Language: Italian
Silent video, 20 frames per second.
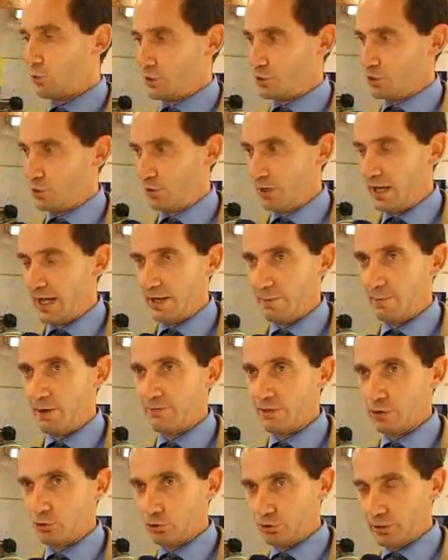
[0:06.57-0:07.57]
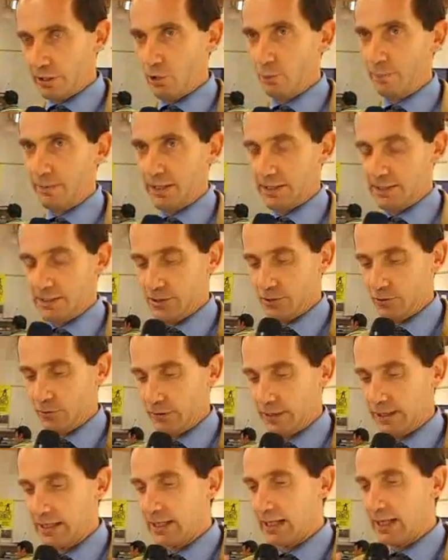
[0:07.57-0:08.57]
questionario, abbiamo fatto tre
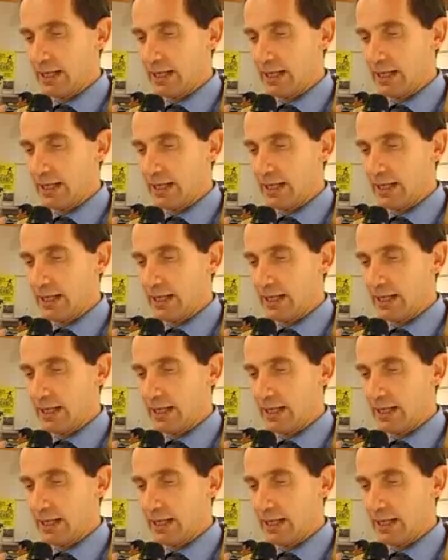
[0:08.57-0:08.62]
operazioni.